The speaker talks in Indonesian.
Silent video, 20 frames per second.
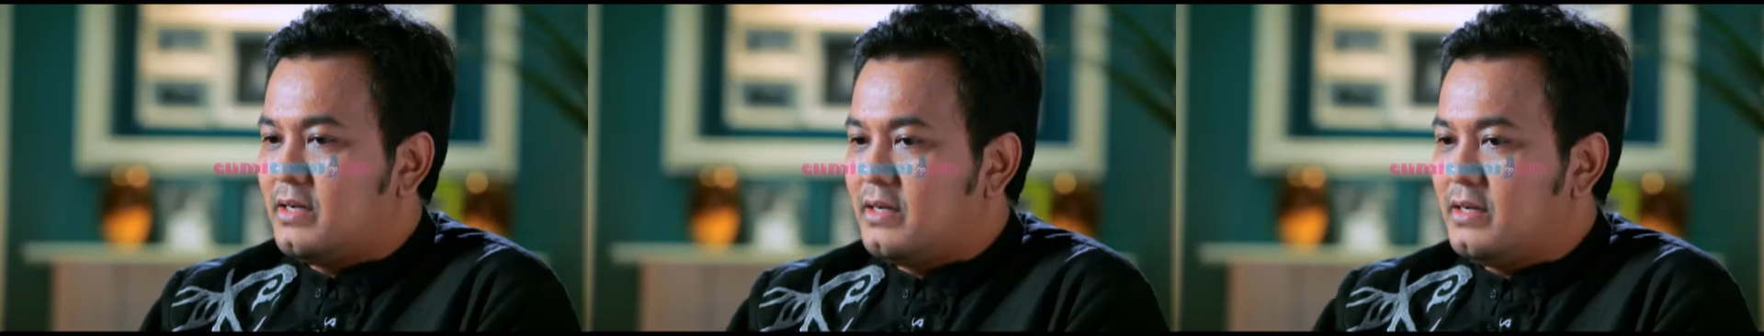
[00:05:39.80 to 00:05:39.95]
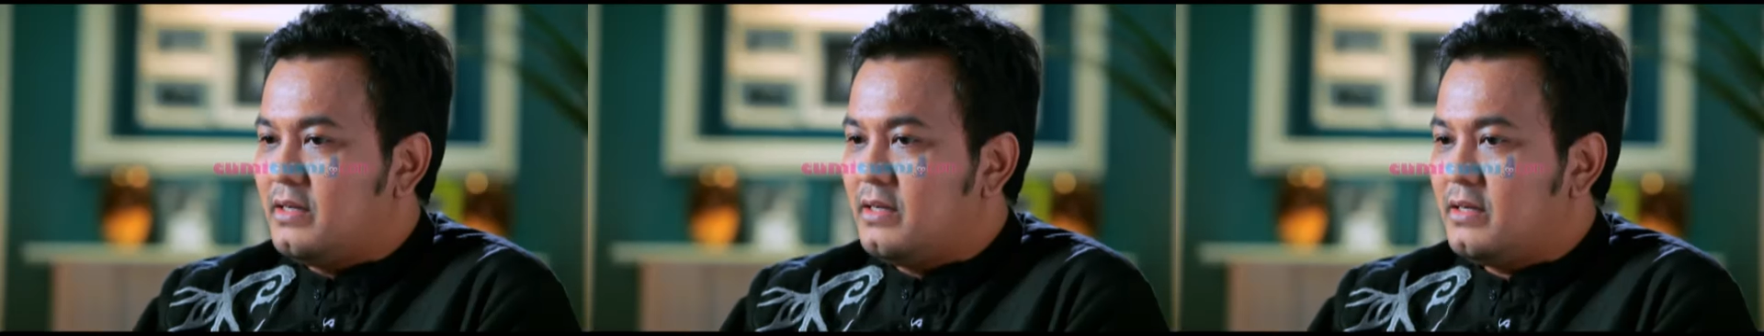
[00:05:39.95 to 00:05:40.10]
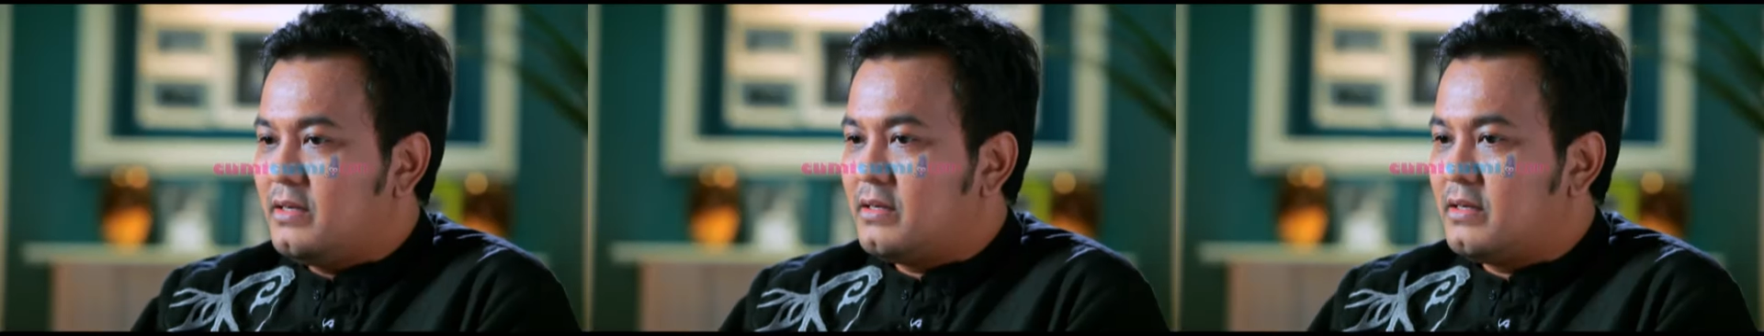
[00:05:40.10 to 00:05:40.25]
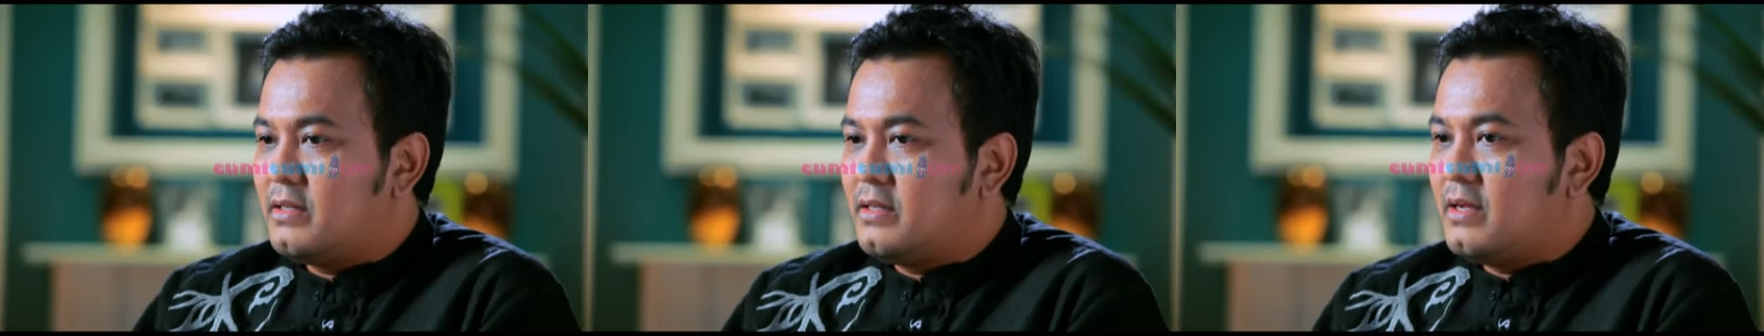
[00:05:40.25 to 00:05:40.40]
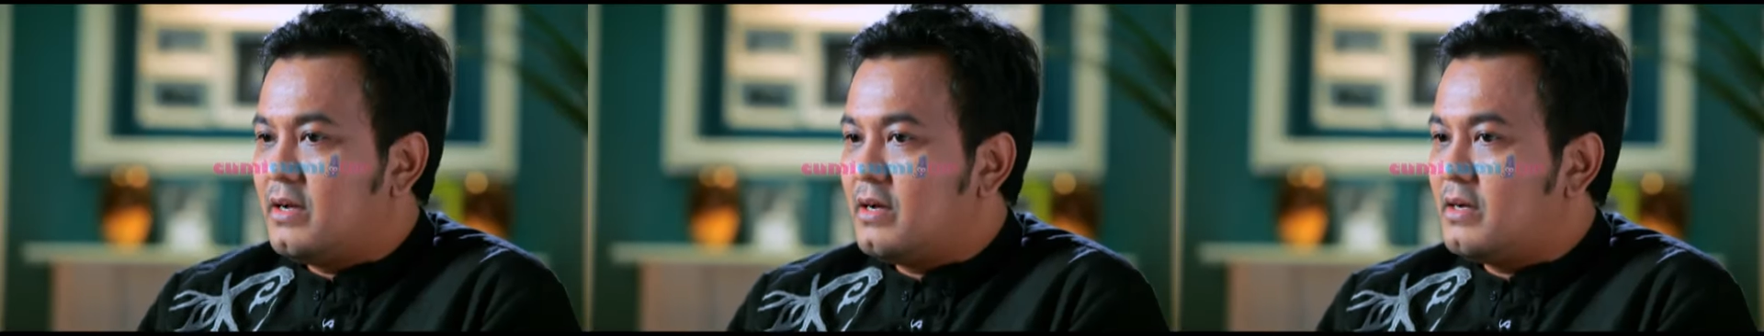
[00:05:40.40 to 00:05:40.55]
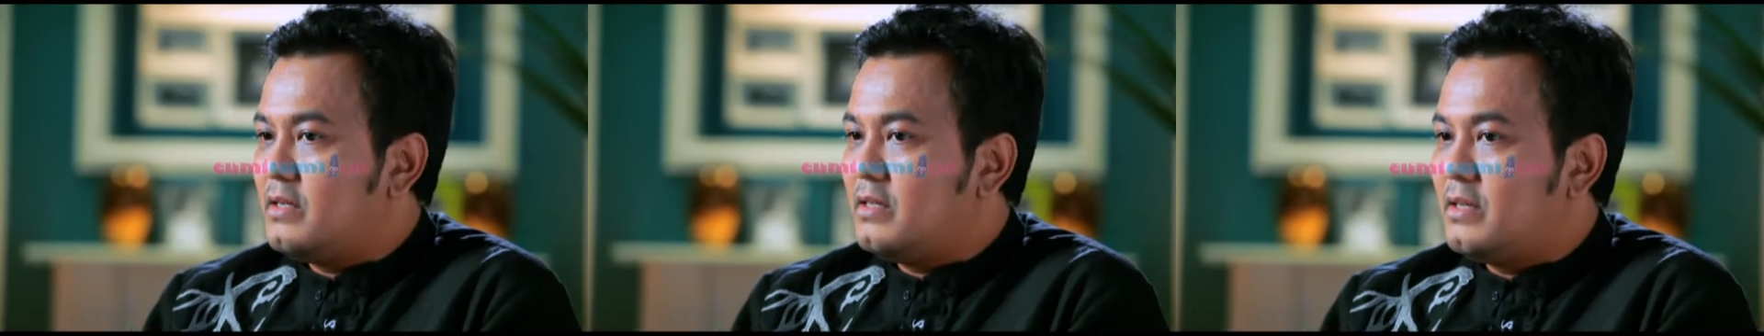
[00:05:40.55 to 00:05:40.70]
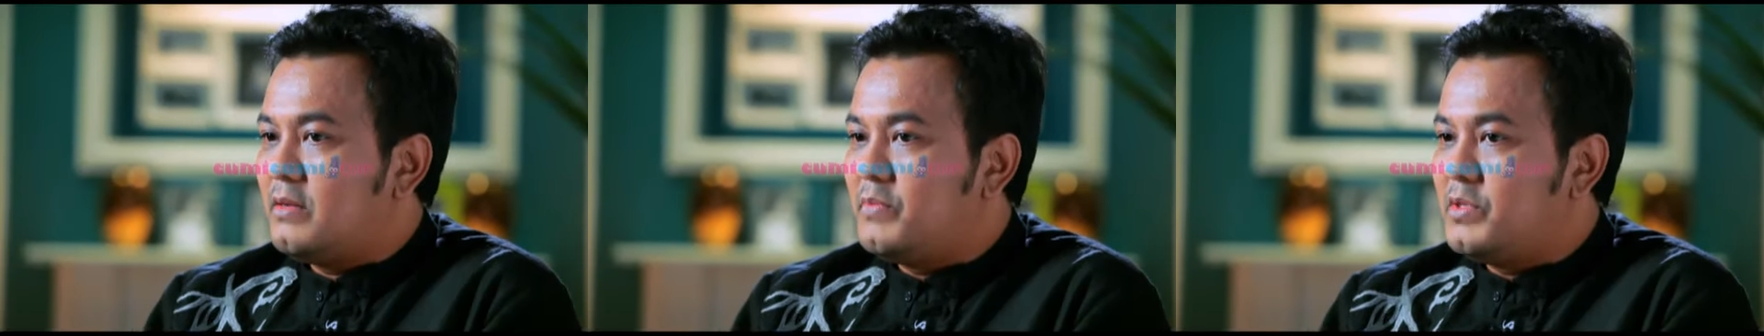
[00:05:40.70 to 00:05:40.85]
dini kita
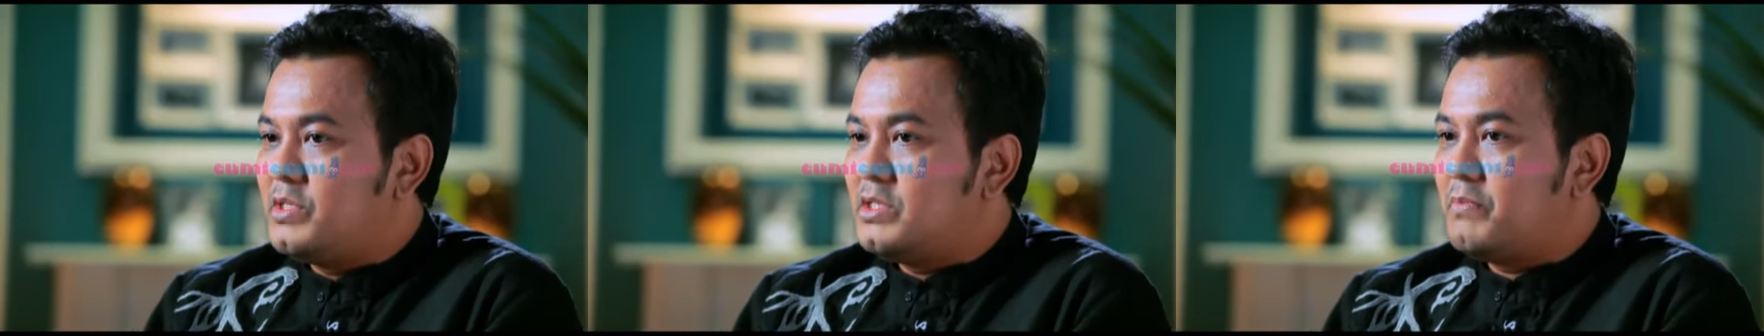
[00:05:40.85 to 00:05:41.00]
akan lebih